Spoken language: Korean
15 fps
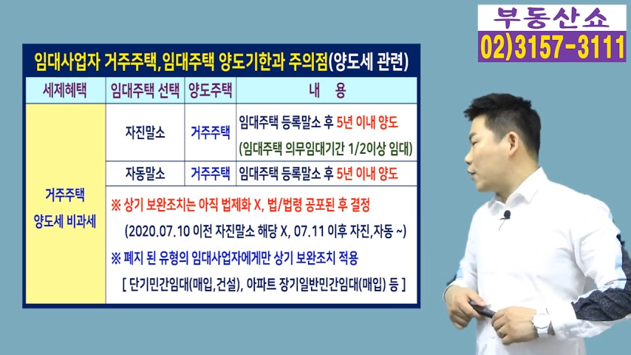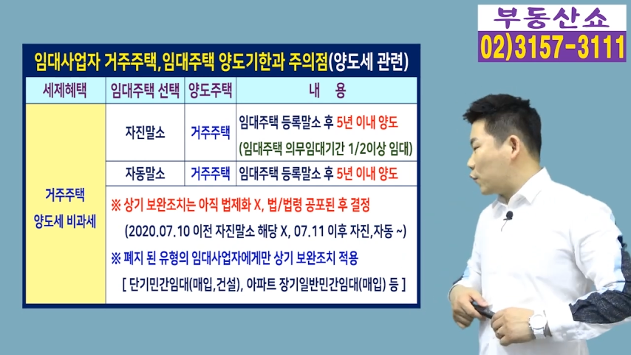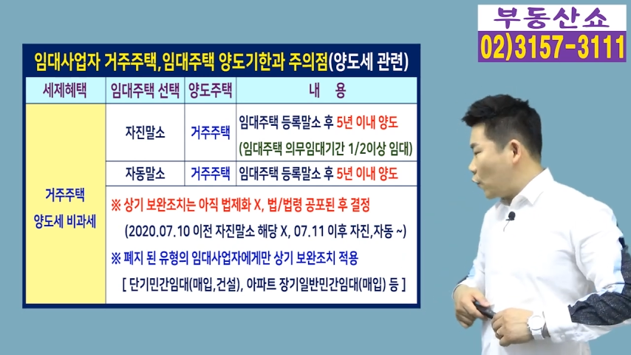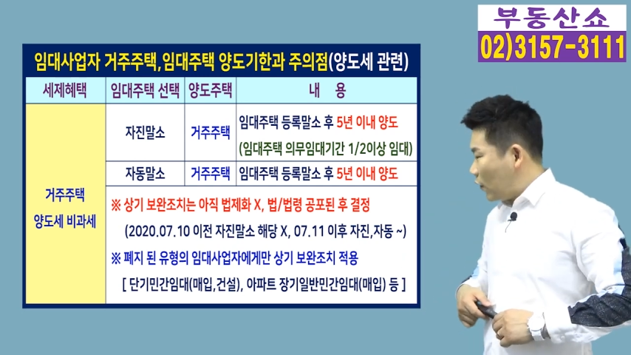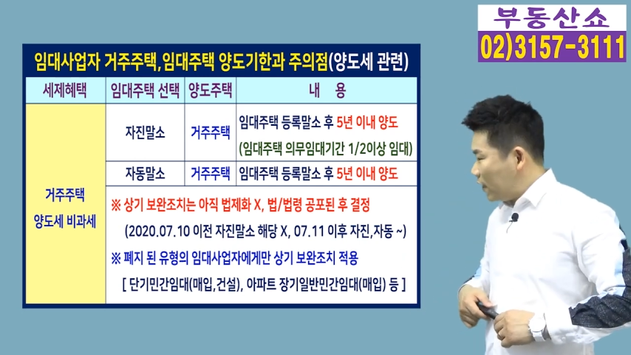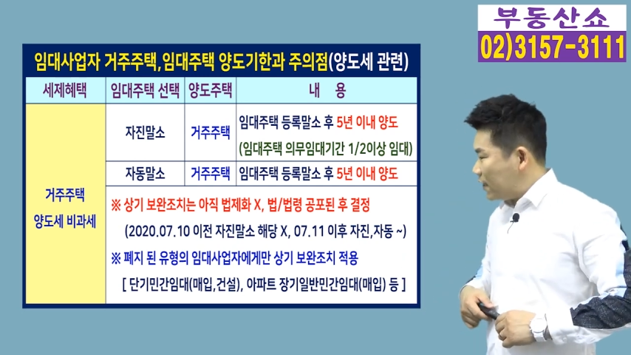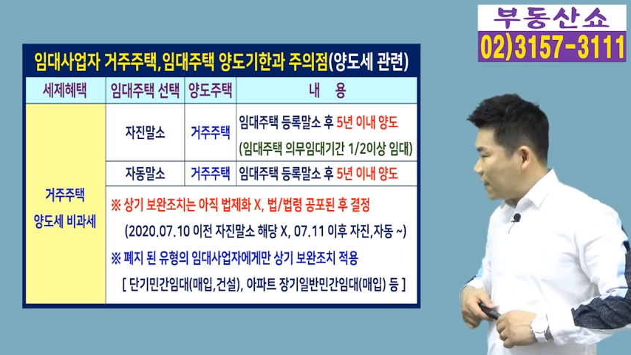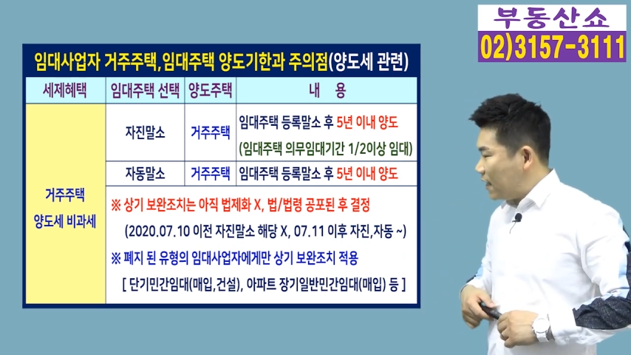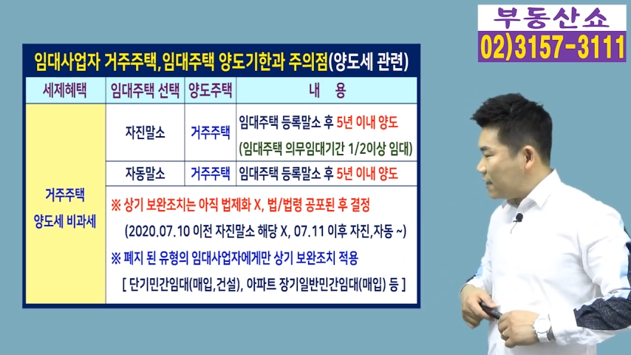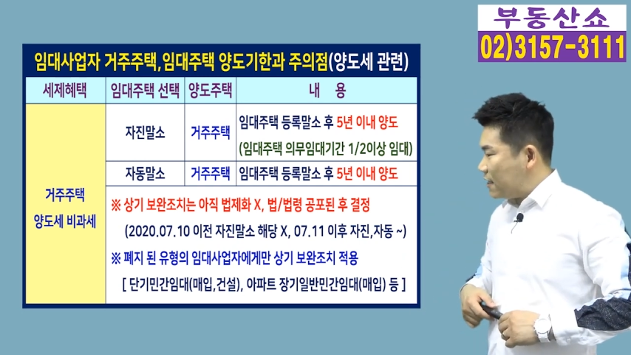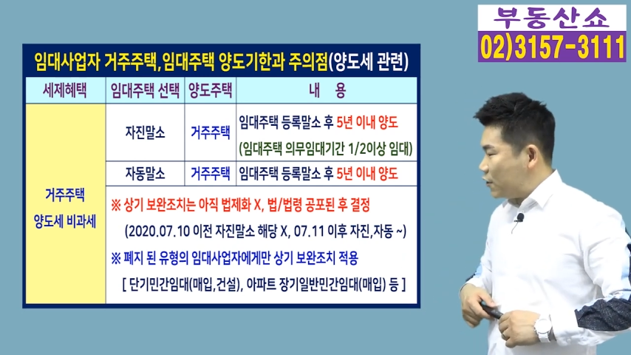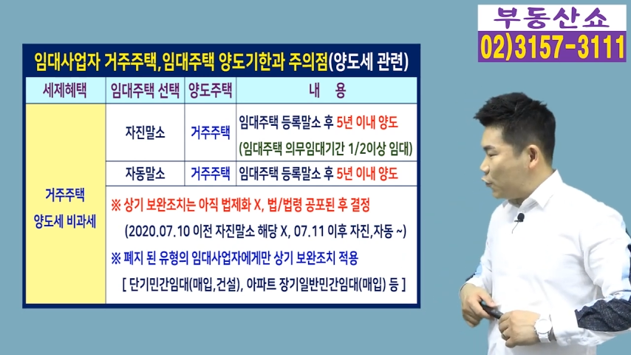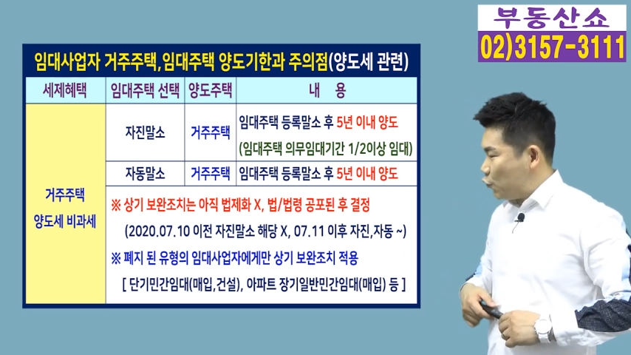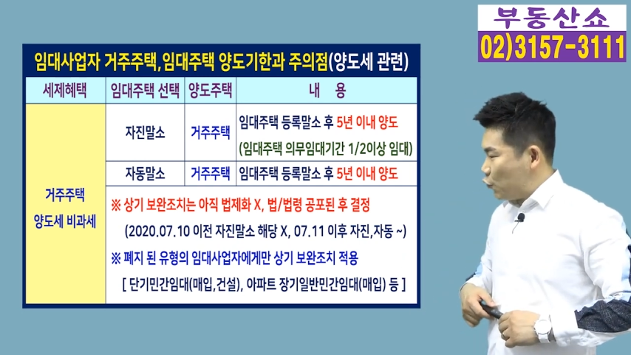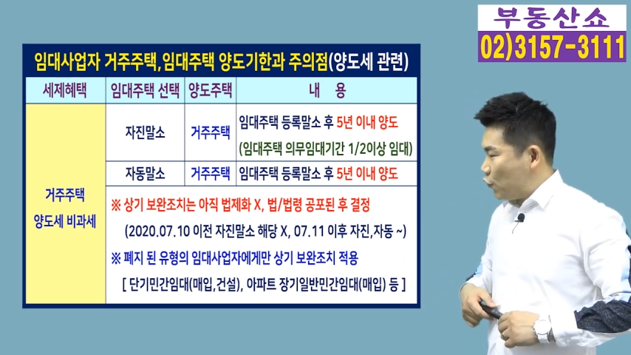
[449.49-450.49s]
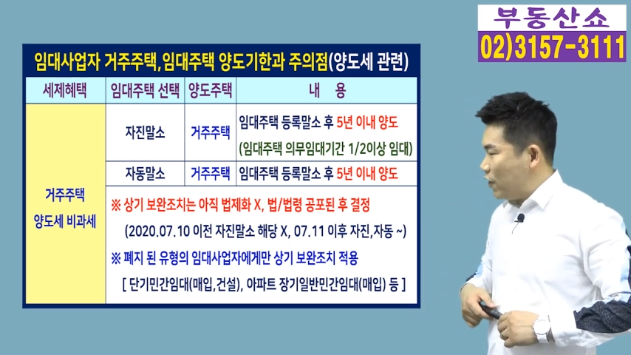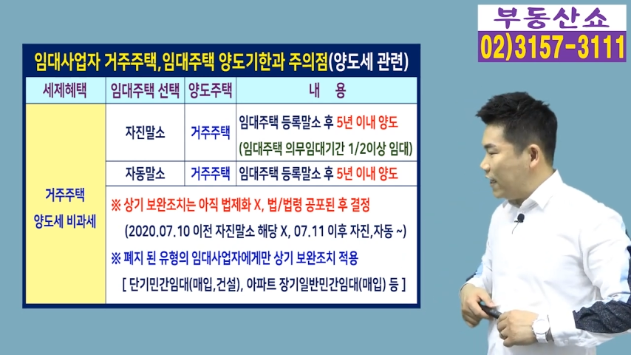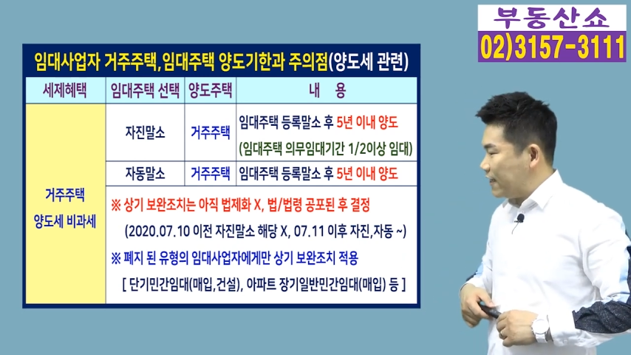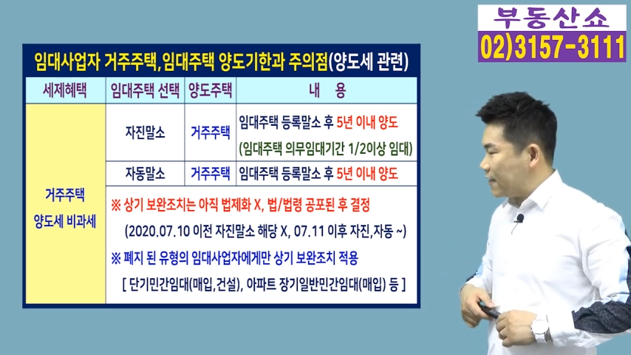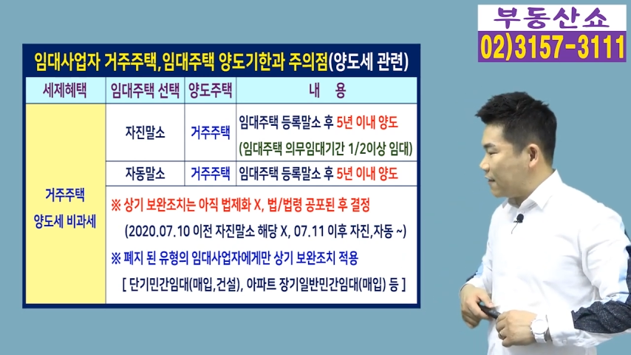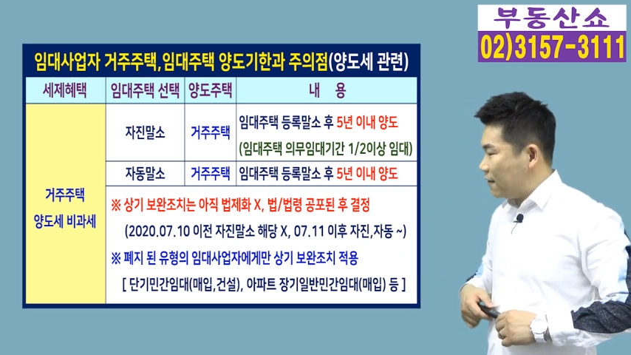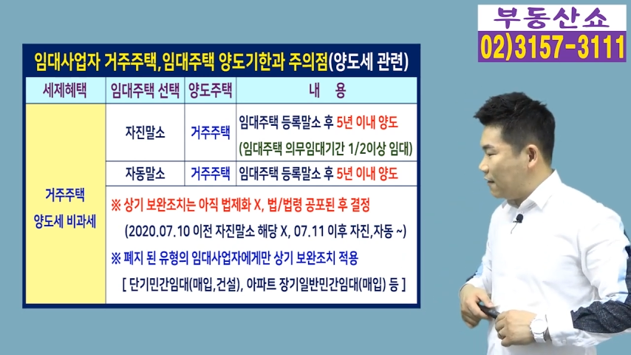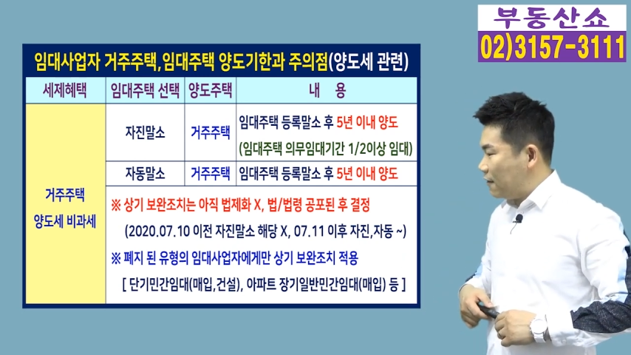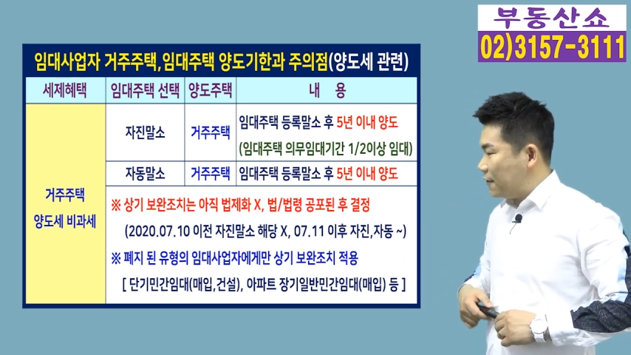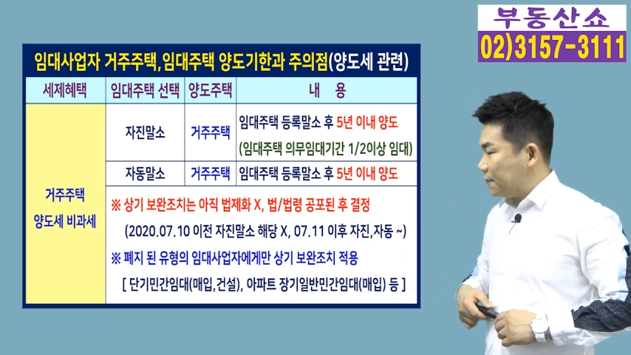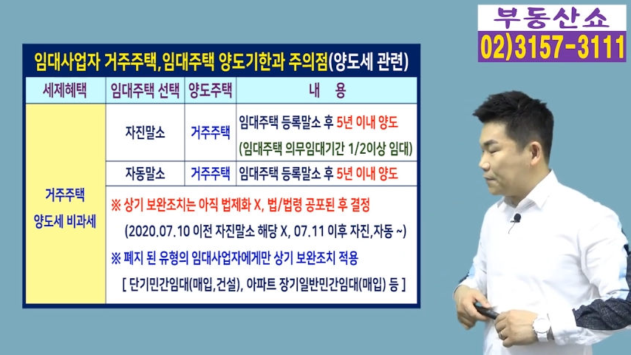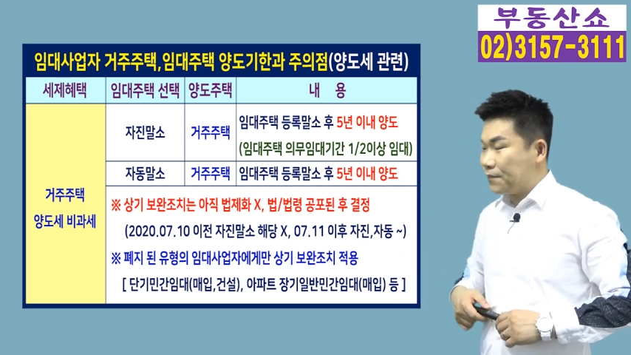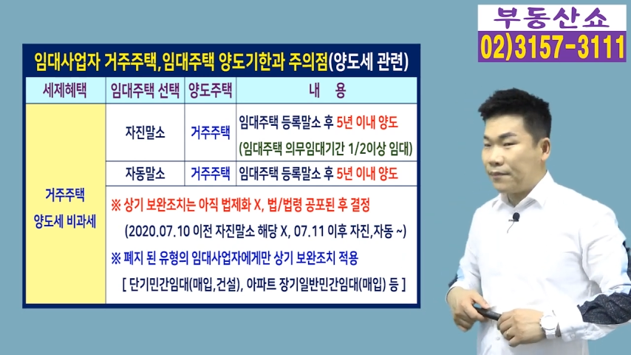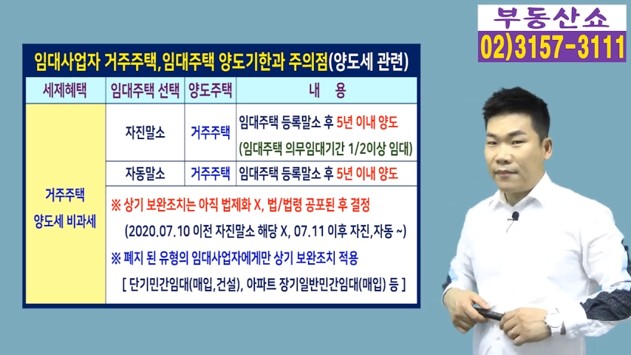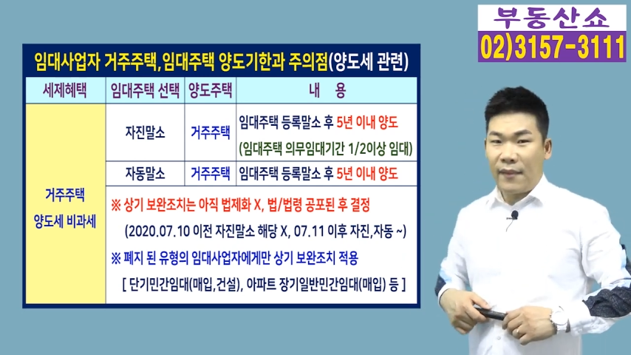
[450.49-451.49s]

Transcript: 또 한 가지 중요한 건